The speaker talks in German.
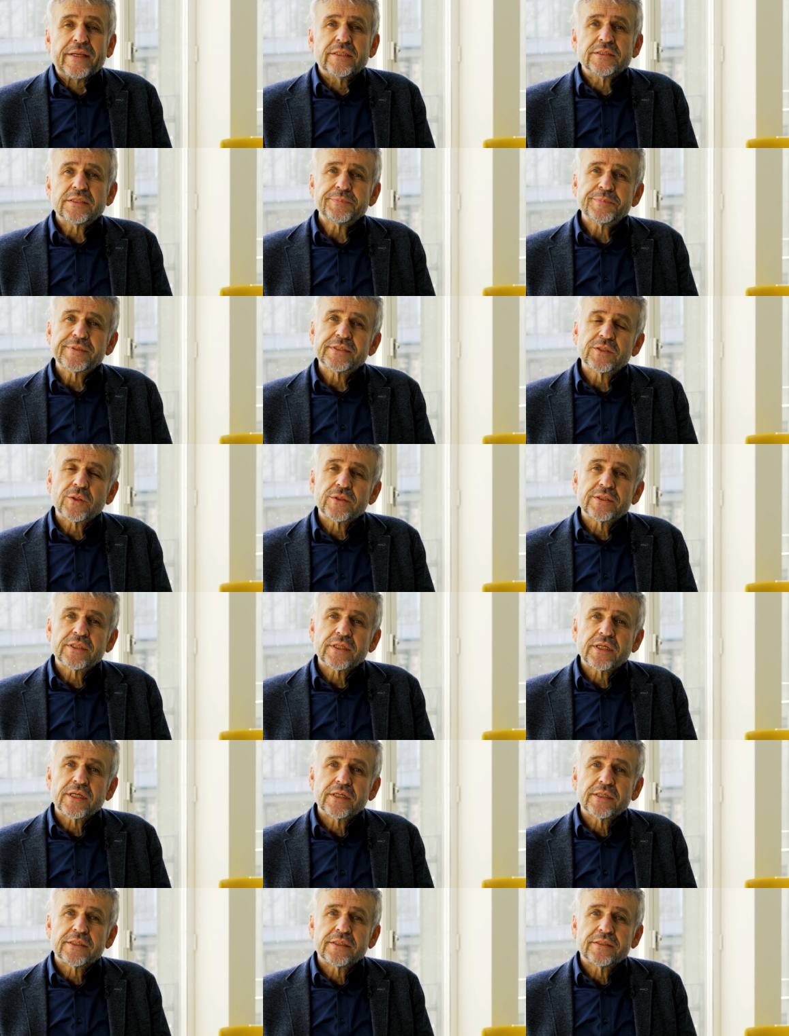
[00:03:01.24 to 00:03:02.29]

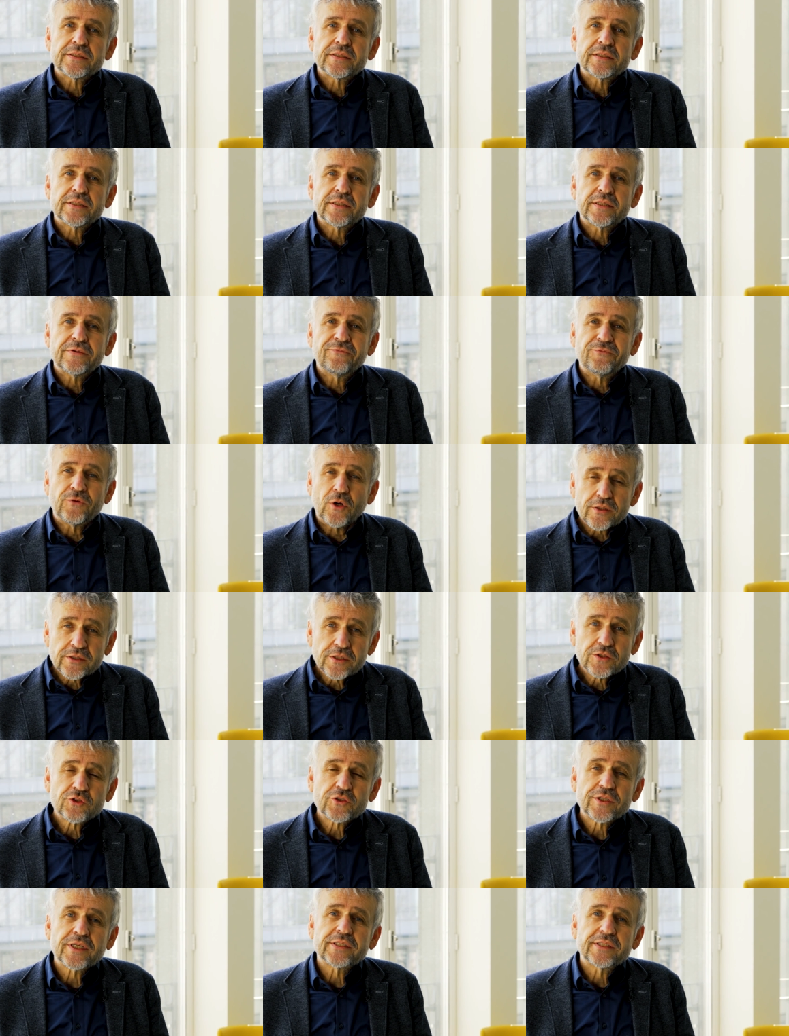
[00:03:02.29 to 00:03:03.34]
Insbesondere
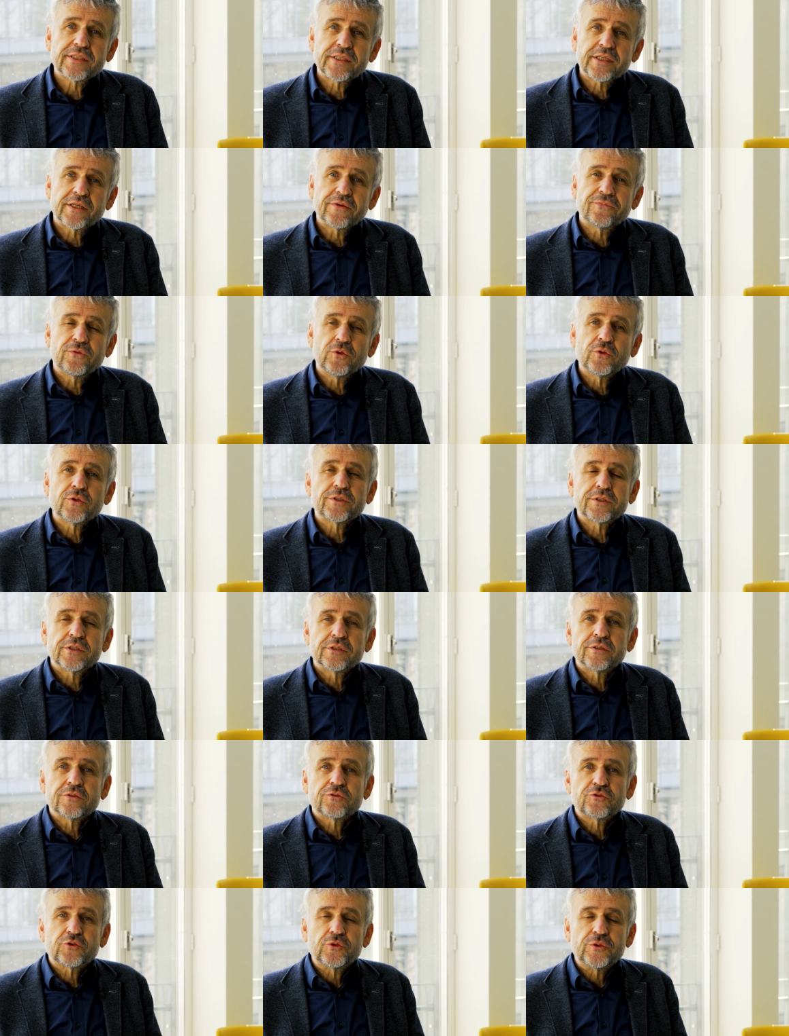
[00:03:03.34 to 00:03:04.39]
fortgeschrittene
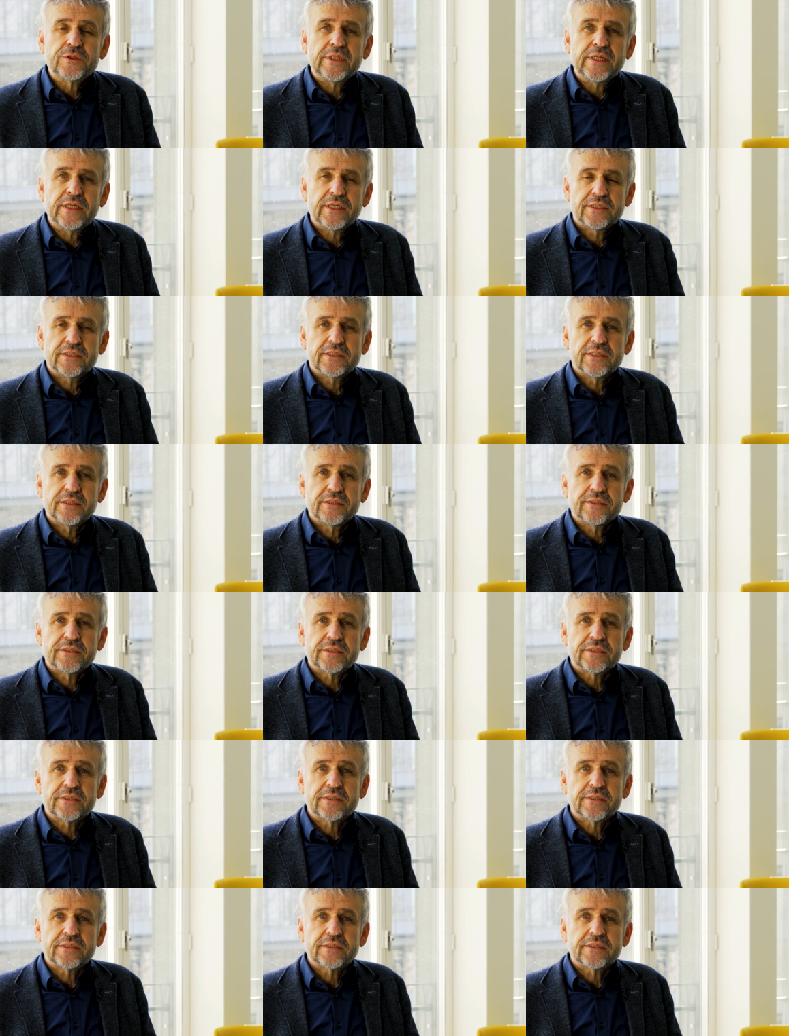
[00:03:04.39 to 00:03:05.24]
geflüchtete Studierende